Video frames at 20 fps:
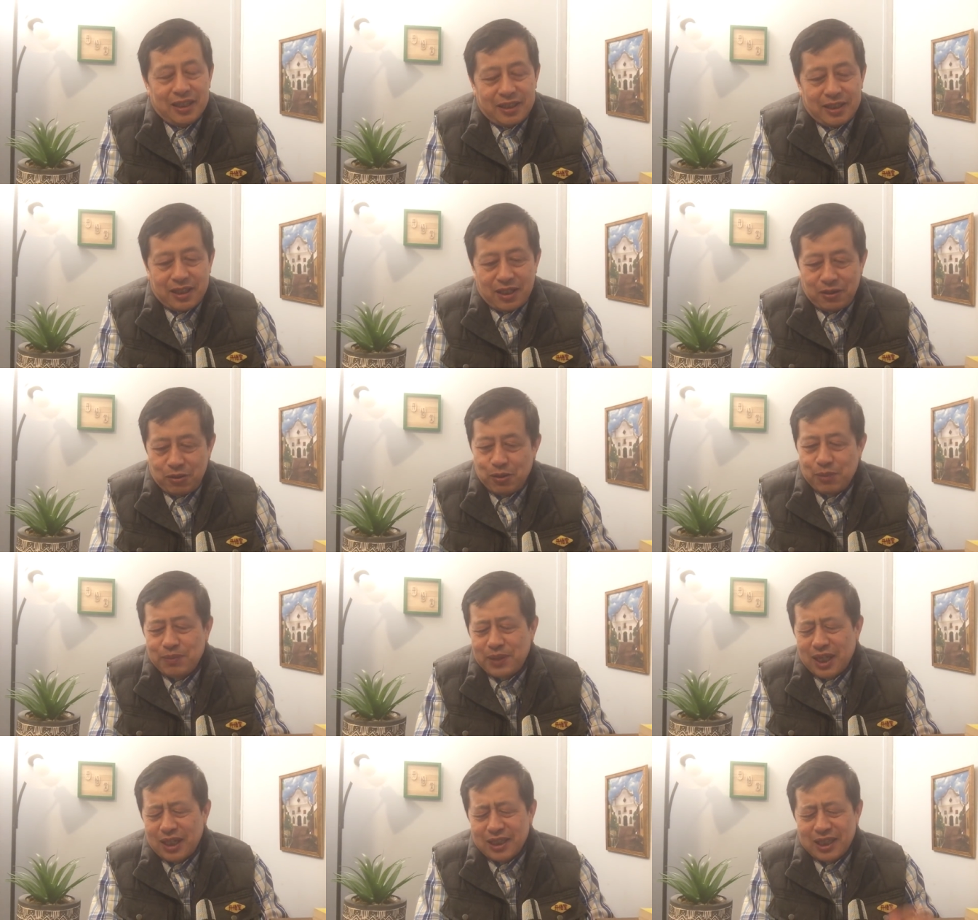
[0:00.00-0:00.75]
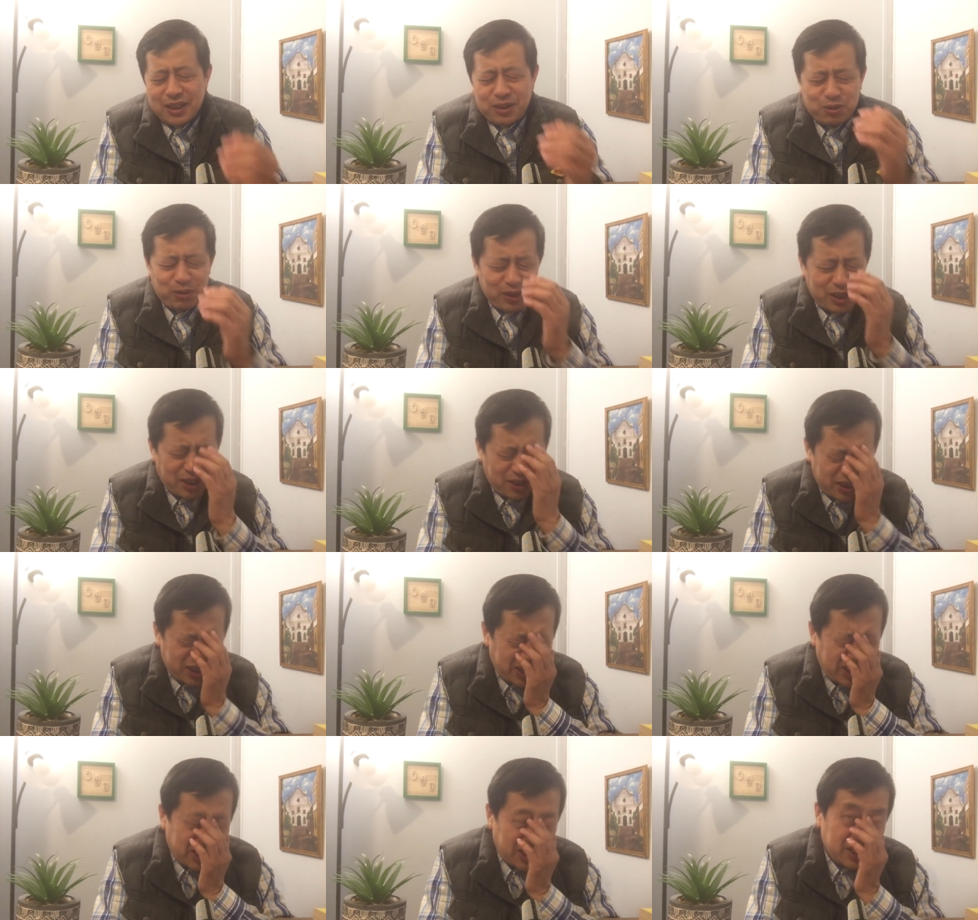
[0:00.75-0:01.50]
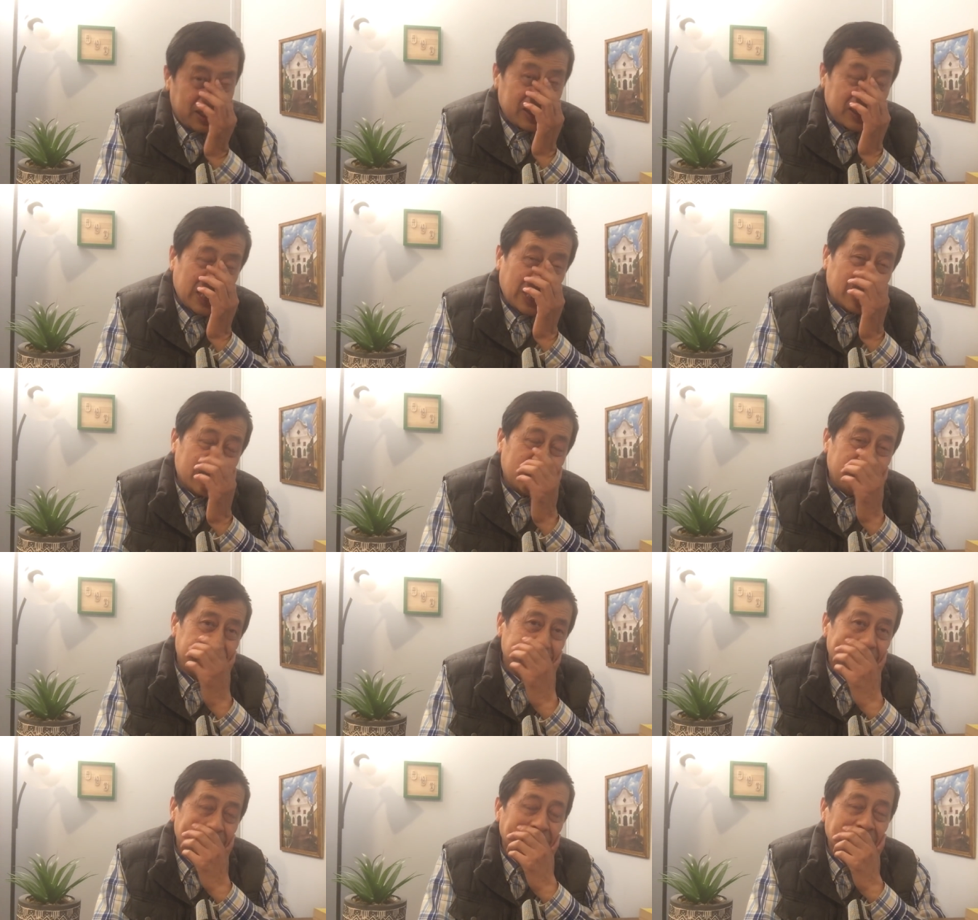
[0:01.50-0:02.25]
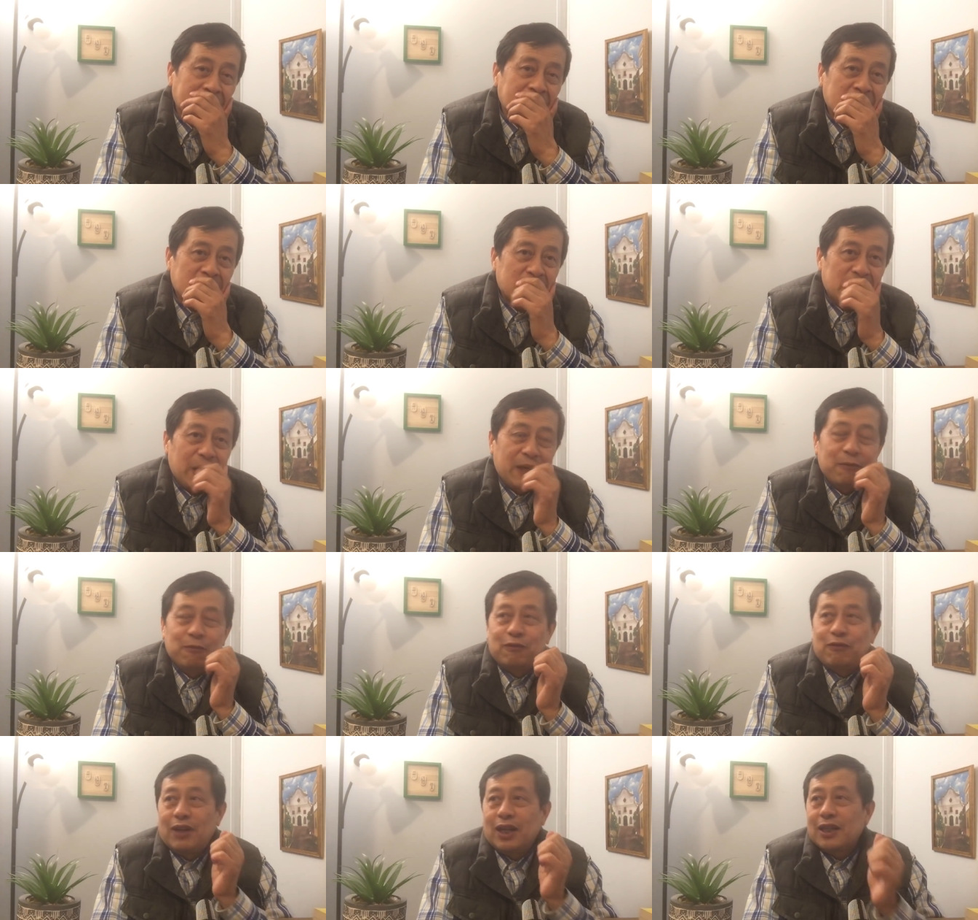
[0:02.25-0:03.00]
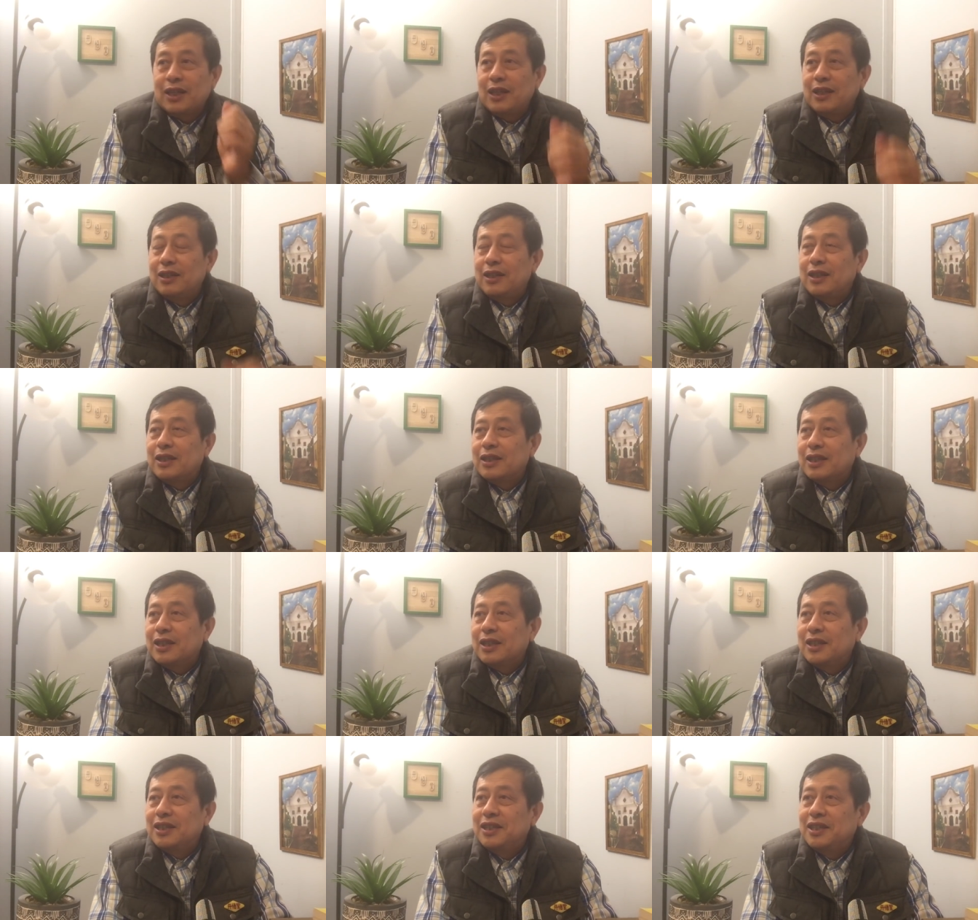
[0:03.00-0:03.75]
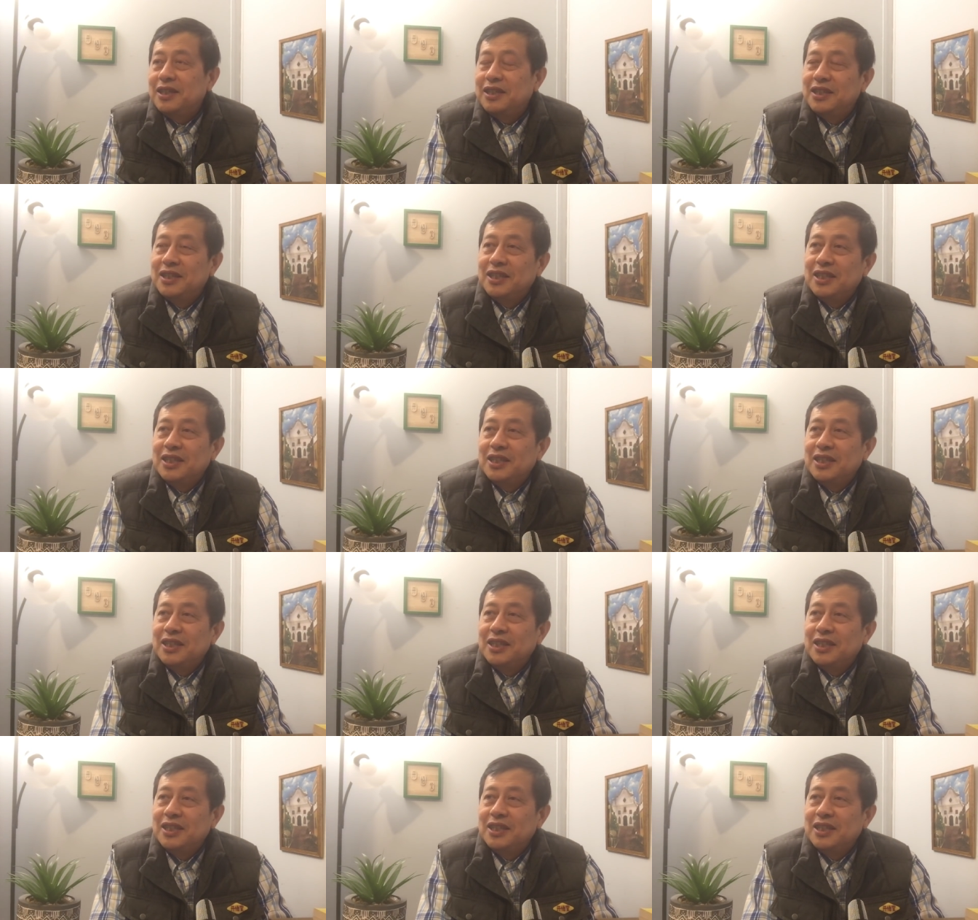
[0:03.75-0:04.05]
叫我们刚才说到的那个哪的啊，我忘了啊，那个